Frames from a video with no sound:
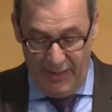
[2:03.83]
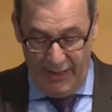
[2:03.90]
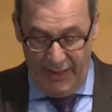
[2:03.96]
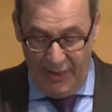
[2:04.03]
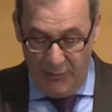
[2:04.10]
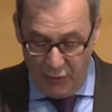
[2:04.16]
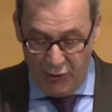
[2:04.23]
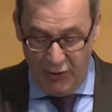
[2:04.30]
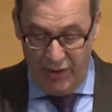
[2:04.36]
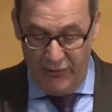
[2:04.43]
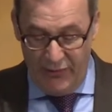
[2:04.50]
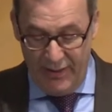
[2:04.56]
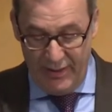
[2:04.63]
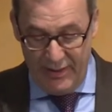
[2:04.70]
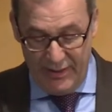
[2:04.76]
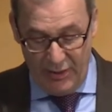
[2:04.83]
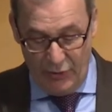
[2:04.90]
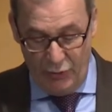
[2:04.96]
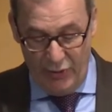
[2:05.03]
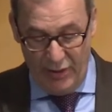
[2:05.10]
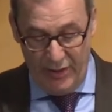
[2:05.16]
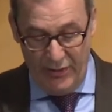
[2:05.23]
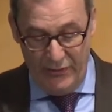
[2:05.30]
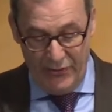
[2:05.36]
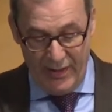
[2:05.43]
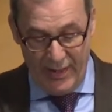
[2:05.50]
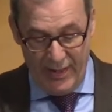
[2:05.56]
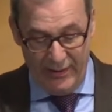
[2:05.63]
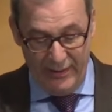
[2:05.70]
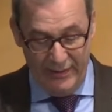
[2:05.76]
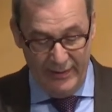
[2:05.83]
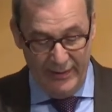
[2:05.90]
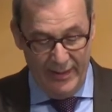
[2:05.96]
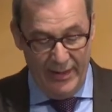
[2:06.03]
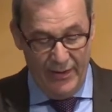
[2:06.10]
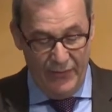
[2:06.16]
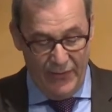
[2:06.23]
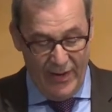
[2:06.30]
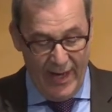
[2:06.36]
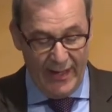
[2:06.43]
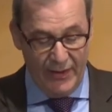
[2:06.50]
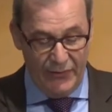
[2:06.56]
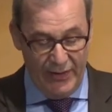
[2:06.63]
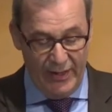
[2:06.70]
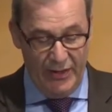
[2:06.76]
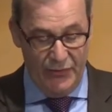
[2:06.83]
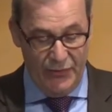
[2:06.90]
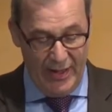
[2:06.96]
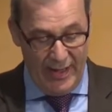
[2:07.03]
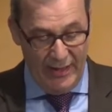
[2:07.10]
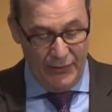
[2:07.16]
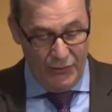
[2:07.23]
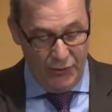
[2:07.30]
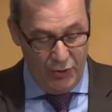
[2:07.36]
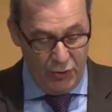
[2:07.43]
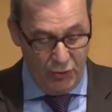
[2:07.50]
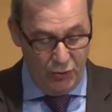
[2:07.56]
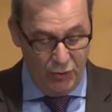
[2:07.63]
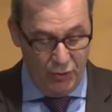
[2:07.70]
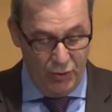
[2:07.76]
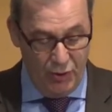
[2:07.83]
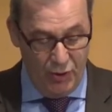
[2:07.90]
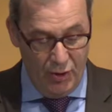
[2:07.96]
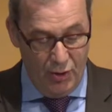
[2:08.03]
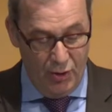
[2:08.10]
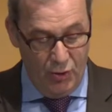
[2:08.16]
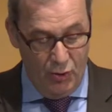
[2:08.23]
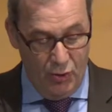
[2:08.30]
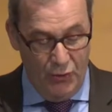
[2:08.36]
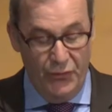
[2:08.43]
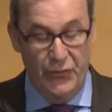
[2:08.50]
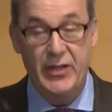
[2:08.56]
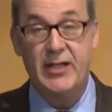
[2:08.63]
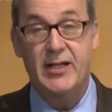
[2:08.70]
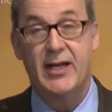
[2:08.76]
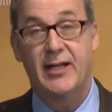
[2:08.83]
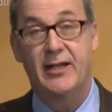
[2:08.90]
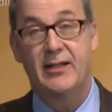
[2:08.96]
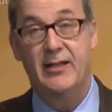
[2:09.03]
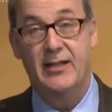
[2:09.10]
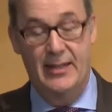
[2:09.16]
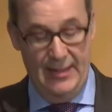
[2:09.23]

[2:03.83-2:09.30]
Ebenso relevant ist natürlich die Frage, wer hat welche Verantwortung und wie kann